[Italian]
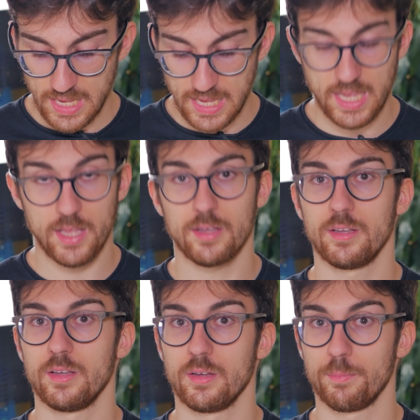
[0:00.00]
e
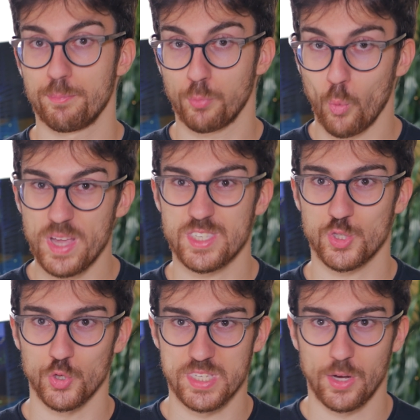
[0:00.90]
eh,
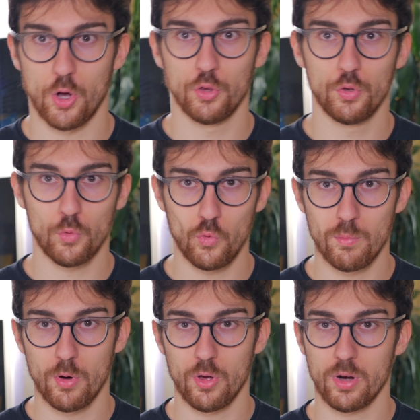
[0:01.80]
questo secondo
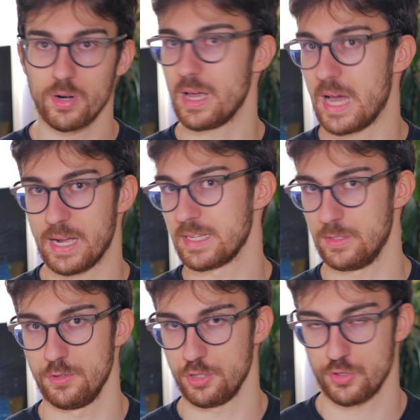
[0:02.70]
rumor, anche
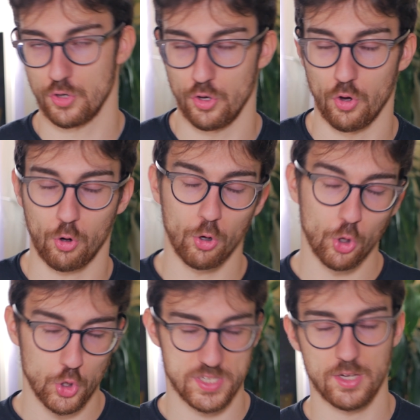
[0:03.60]
se non ci sono
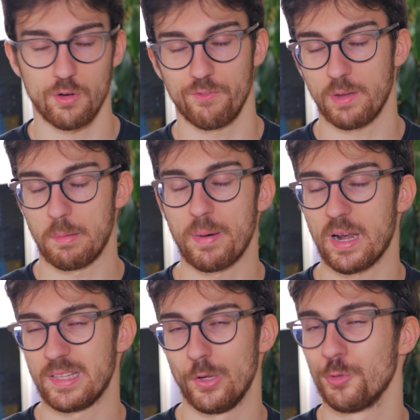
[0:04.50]
grosse conferme,
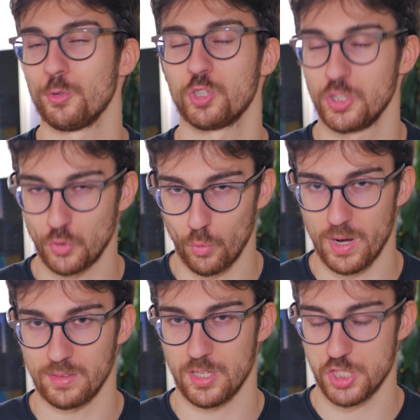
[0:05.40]
parla
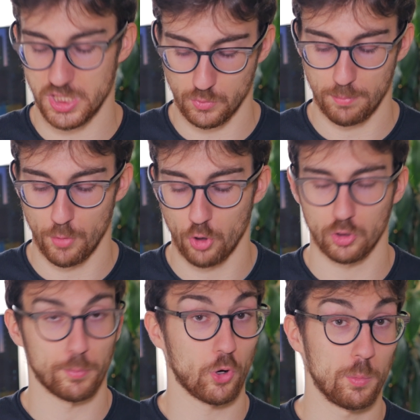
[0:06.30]
dell'845 a
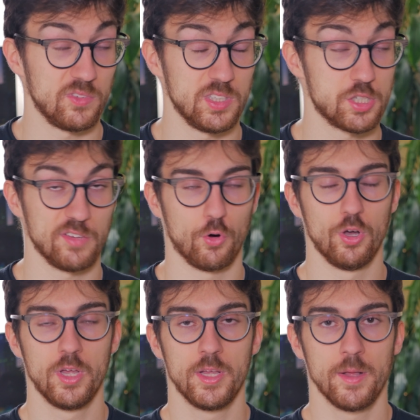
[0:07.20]
bordo, però come vi
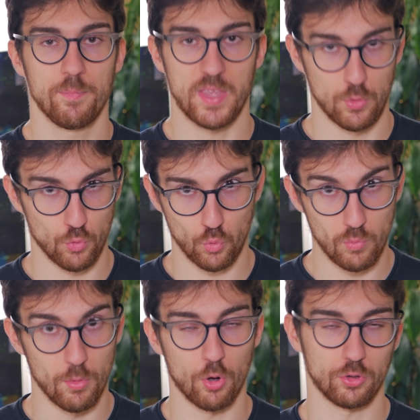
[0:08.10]
dicevo è un
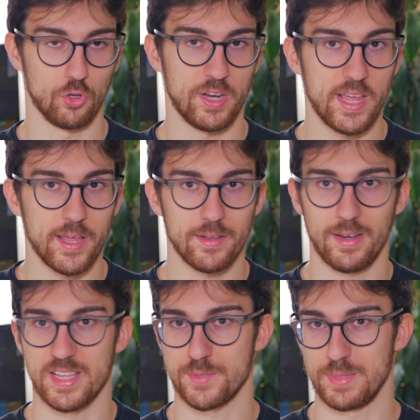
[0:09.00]
rumor, non è
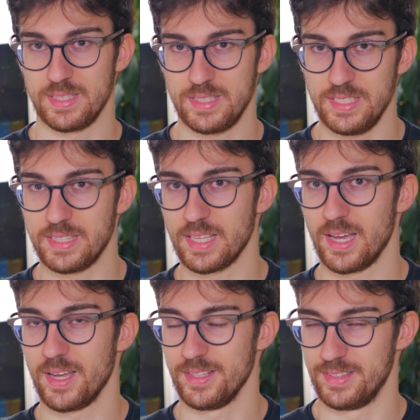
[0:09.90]
la
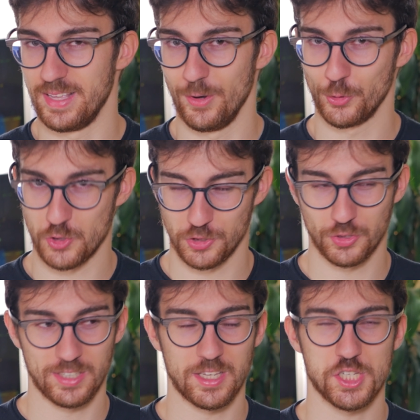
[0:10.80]
smentita
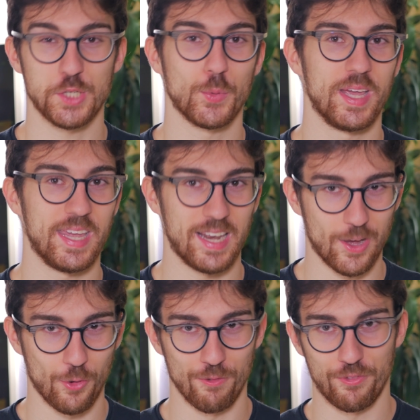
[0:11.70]
dell'835 e
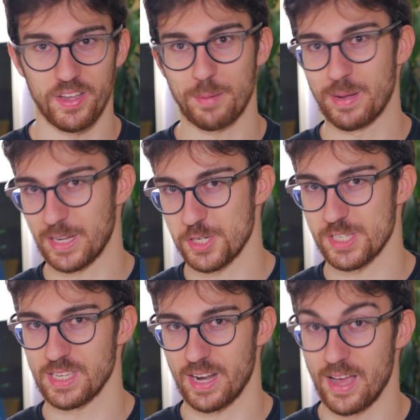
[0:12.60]
la conferma che ci
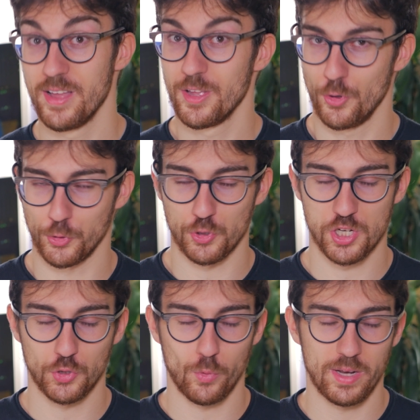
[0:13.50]
sarà
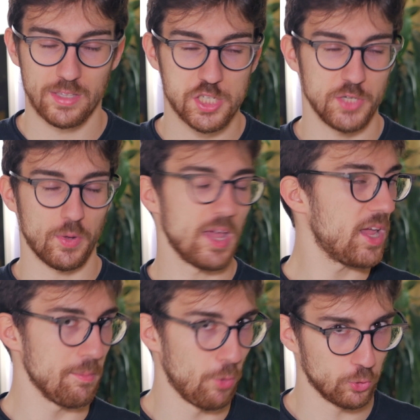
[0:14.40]
l'845,
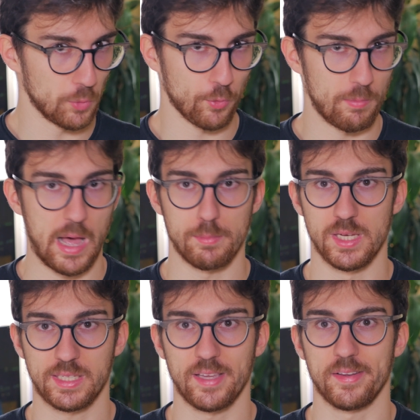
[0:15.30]
è molto
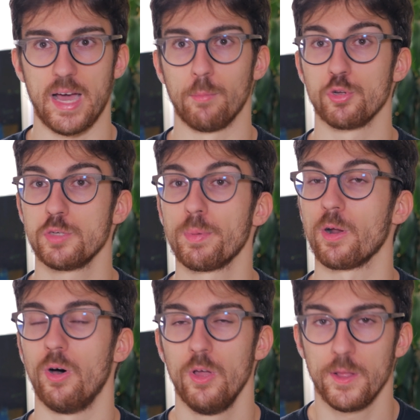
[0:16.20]
probabile, chiariamoci,
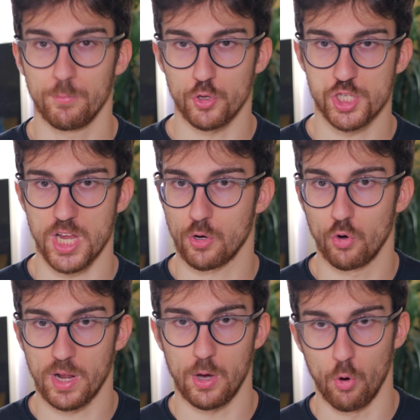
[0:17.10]
però non c'è
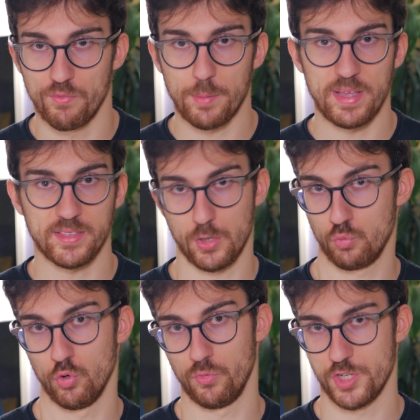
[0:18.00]
ancora ovviamente
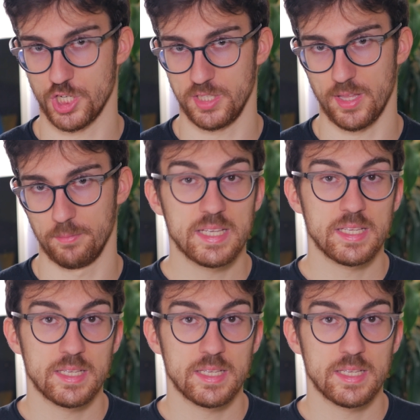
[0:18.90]
alcuna ufficialità.